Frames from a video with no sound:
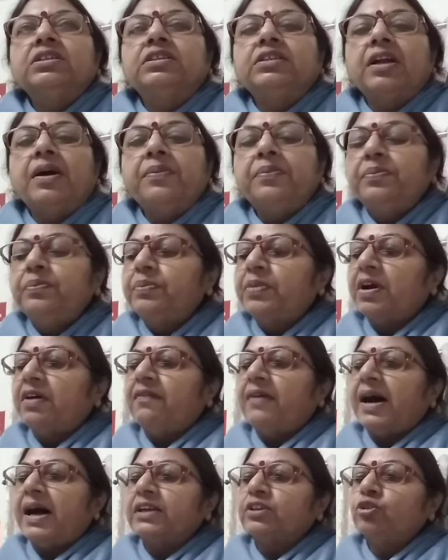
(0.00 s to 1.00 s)
श्रम
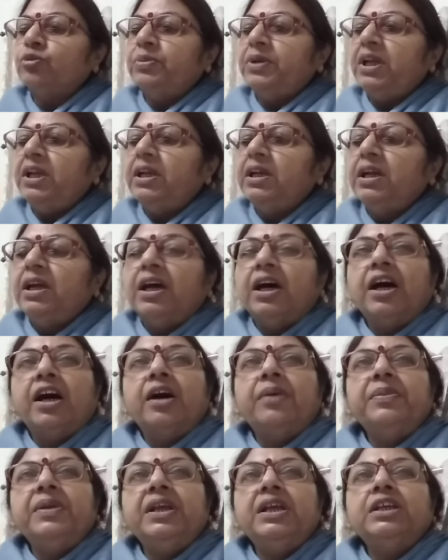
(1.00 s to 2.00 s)
प्रवास में
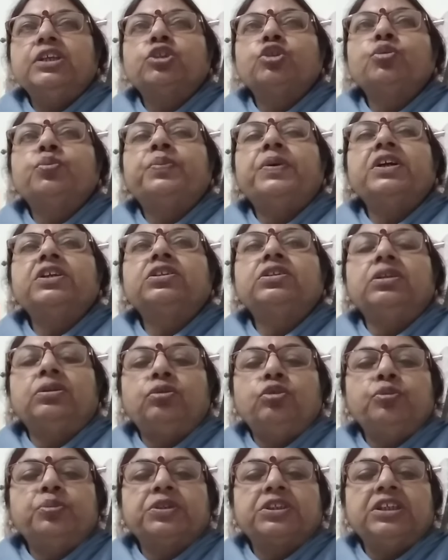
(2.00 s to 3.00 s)
हमें स्पष्ट
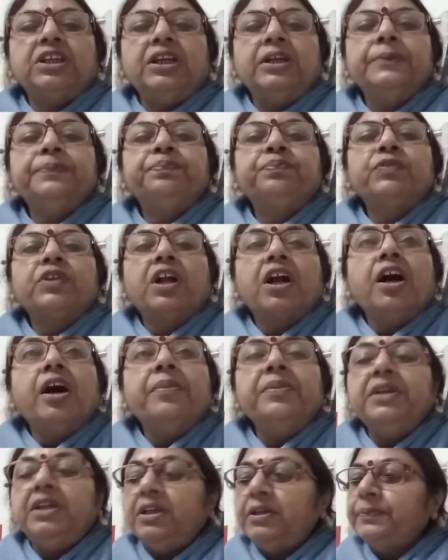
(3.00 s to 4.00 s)
रूप से
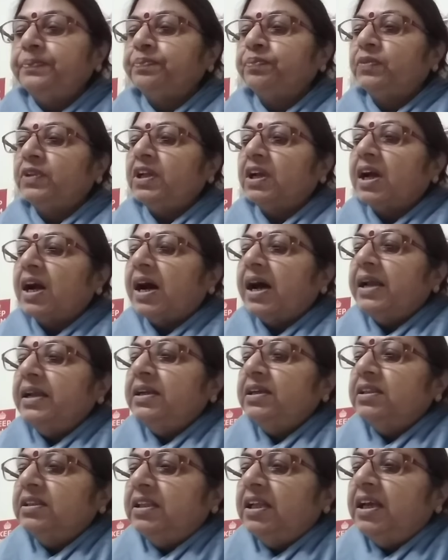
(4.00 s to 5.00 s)
कमी दिखाई
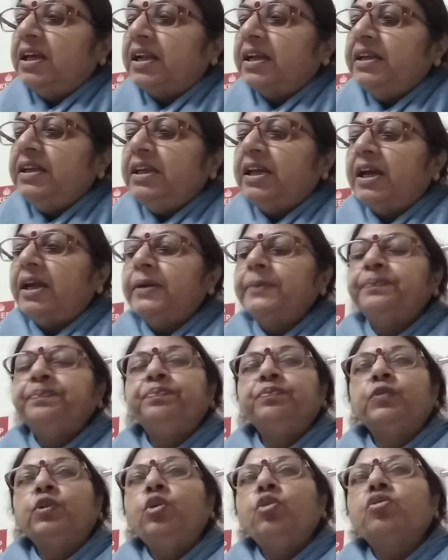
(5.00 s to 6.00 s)
दे रही है
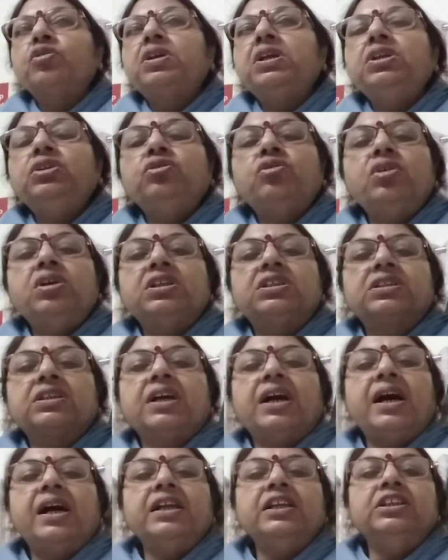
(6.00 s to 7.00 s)
क्योंकि जो
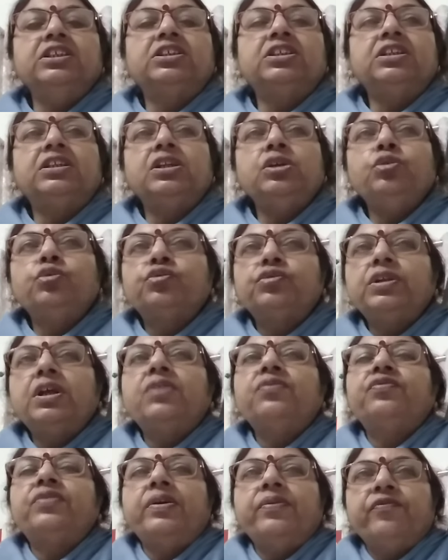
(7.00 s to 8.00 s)
इसका
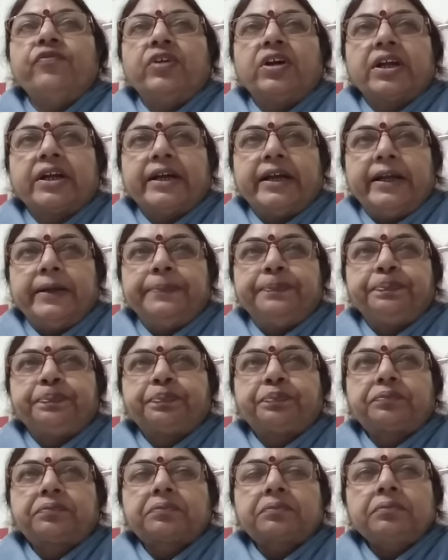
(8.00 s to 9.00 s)
इंस्टीट्यूशनल फ्रेमवर्क है
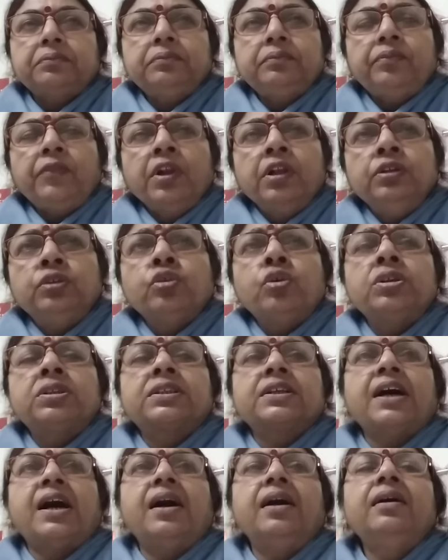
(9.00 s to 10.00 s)
जो
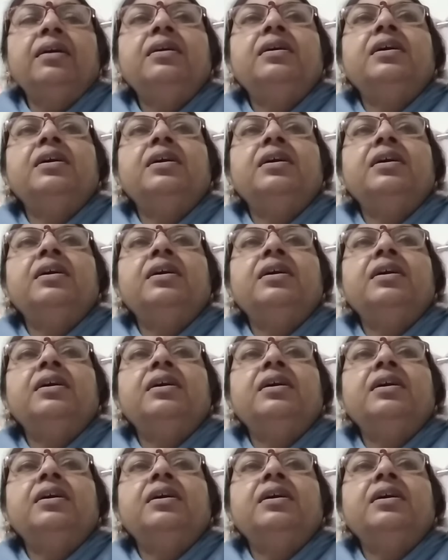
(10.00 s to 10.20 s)
इसका